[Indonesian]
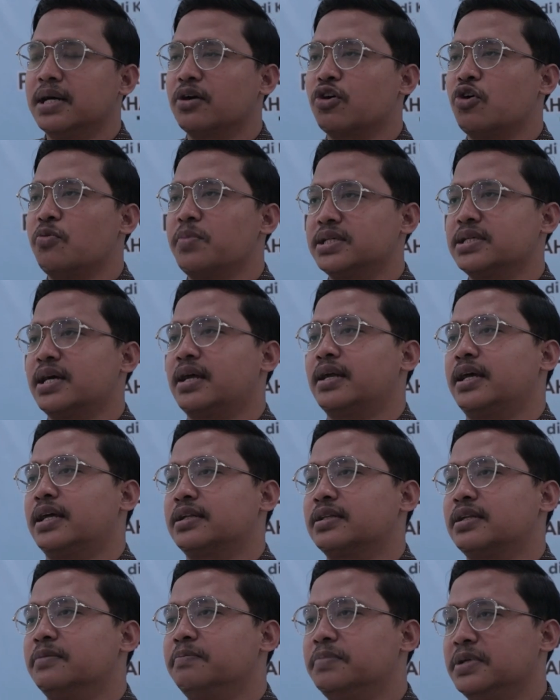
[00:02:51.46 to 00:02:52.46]
komisariat
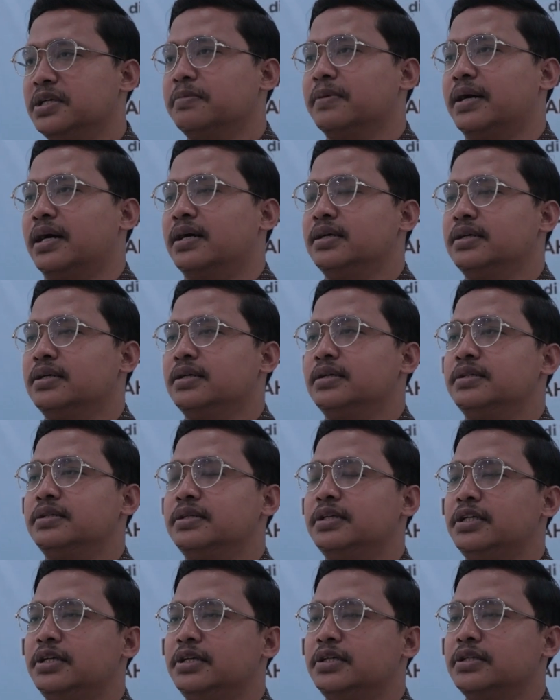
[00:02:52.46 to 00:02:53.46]
lebih
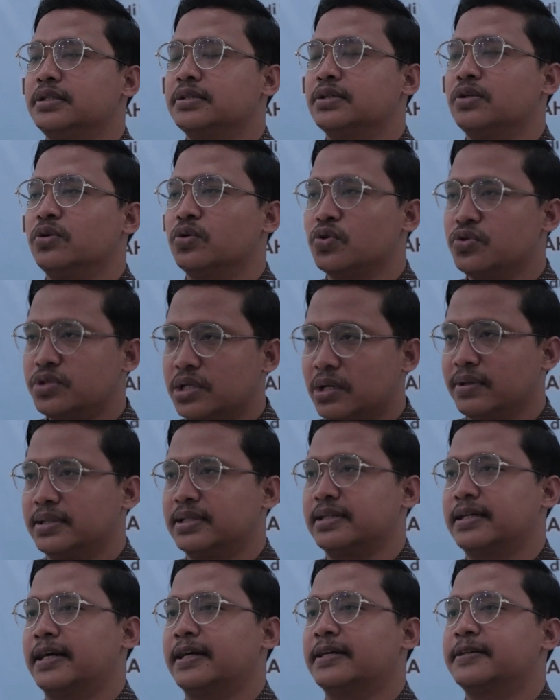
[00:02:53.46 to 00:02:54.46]
di seluruh Jawa
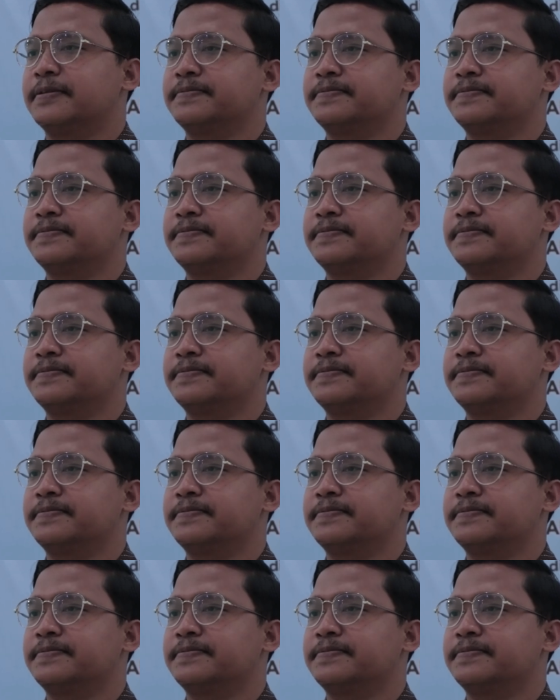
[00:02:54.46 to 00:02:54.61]
Tengah.